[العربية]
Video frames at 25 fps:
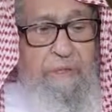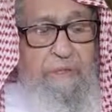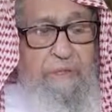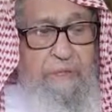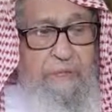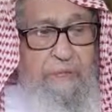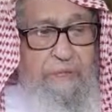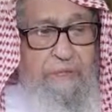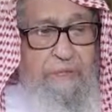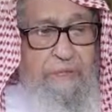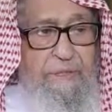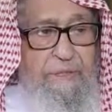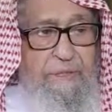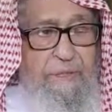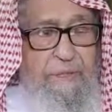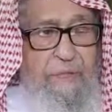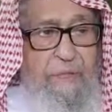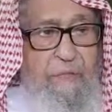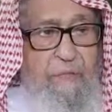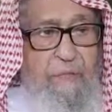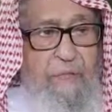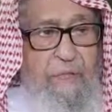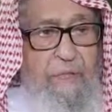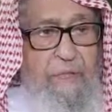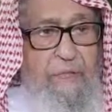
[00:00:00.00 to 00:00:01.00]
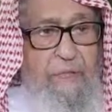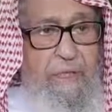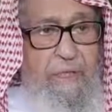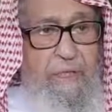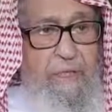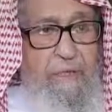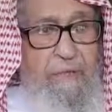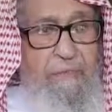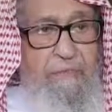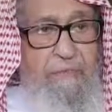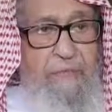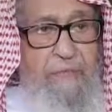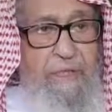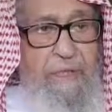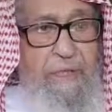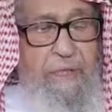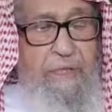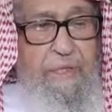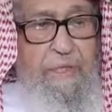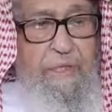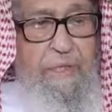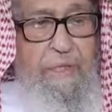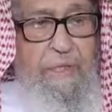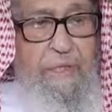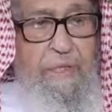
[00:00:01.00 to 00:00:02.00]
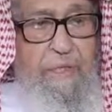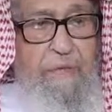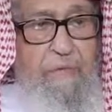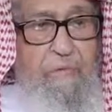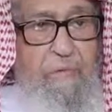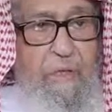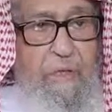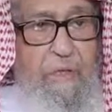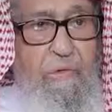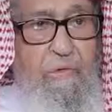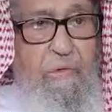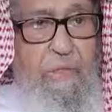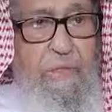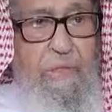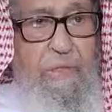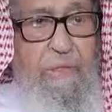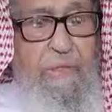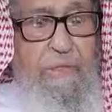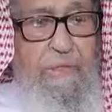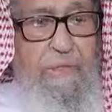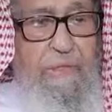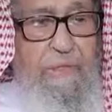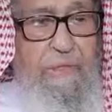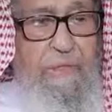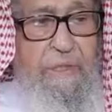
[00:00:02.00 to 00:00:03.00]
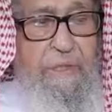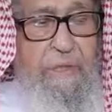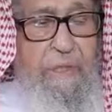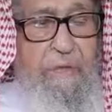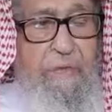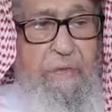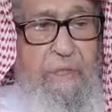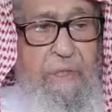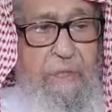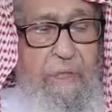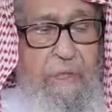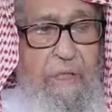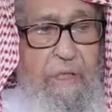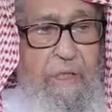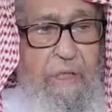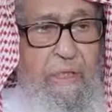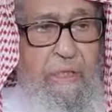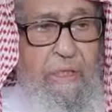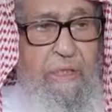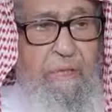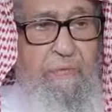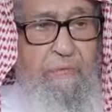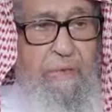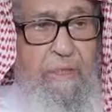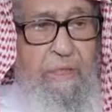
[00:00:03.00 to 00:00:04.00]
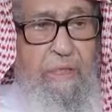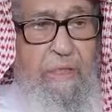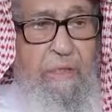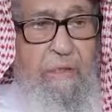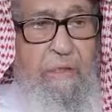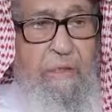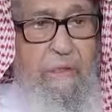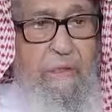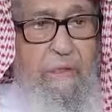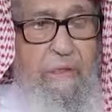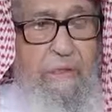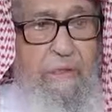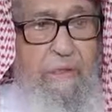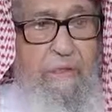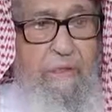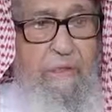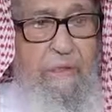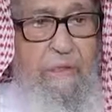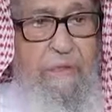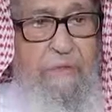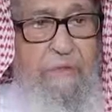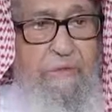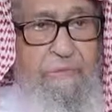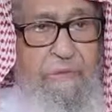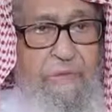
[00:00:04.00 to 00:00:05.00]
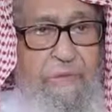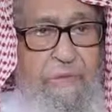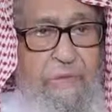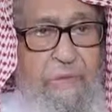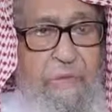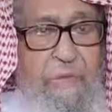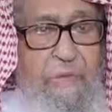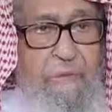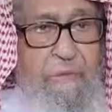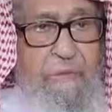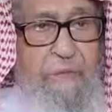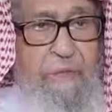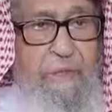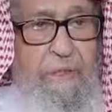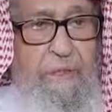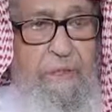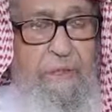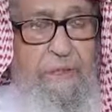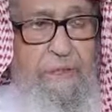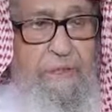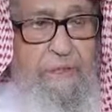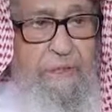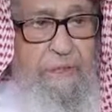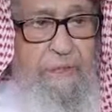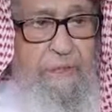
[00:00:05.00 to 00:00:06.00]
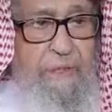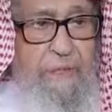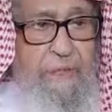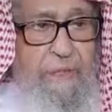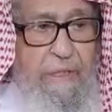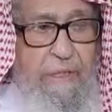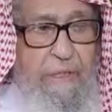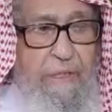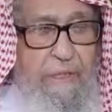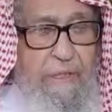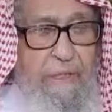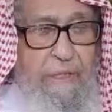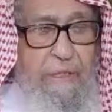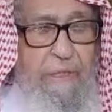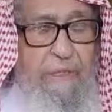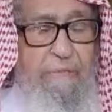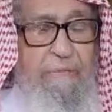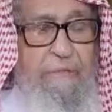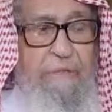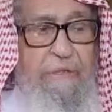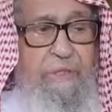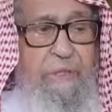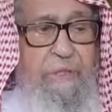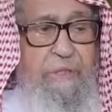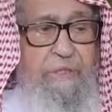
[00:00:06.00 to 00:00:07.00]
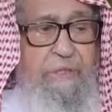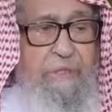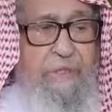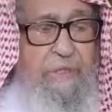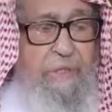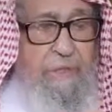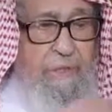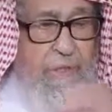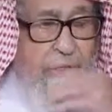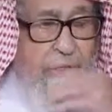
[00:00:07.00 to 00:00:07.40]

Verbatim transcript: يجد نوعا من هذه الأنواع ولا يجد النوع الآخر فيخرج من النوع الذي عنده هذا من تيسير